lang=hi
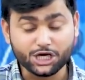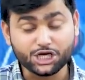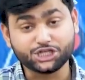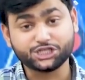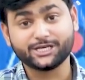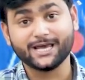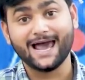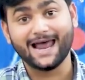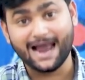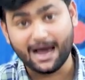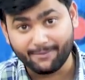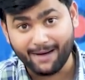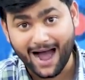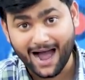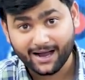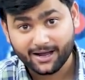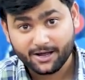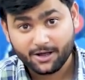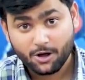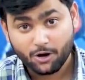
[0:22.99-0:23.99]
इसके अलावा
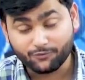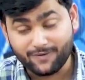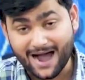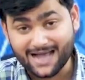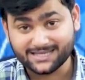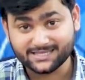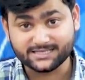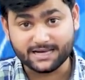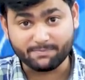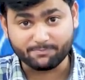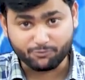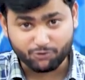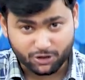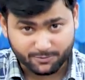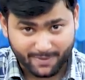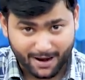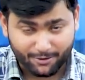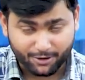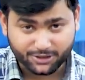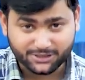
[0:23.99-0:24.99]
वहां सब
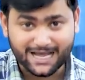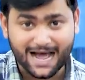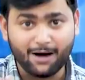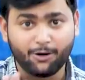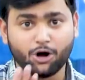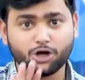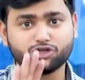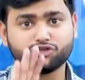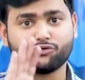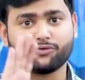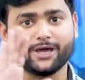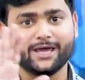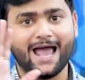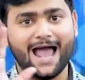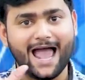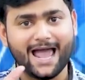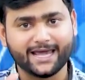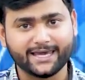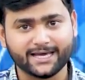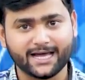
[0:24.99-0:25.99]
कुछ व्यवस्था हो चुकी
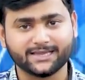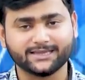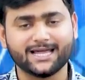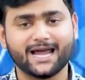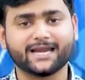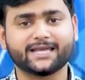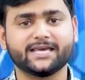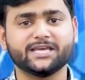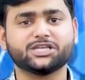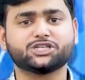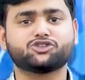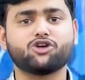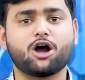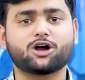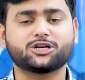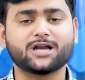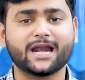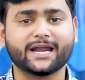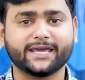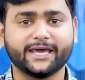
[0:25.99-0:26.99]
है कि अंदर किस
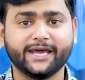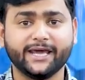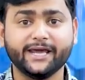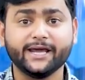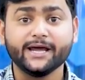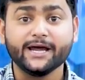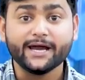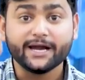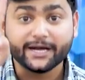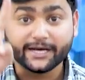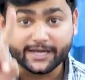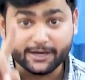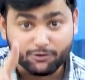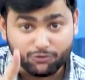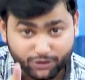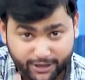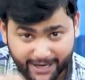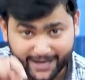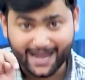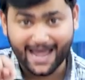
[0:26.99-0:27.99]
डॉक्टर की
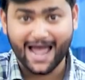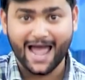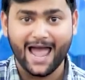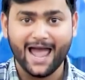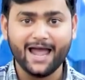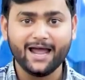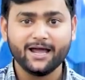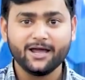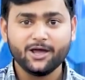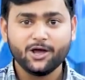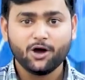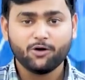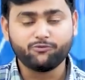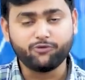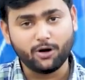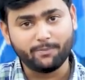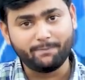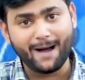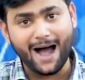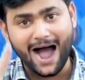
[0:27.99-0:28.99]
ड्यूटी है
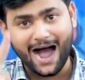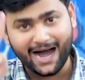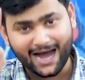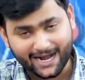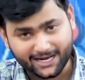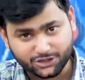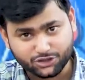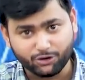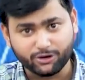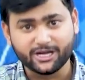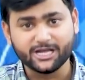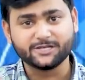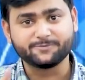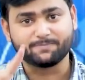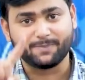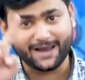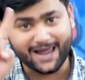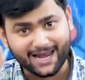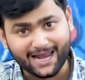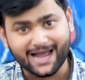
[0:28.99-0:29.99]
वो बाहर जो
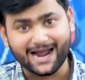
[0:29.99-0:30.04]
डिस्प्ले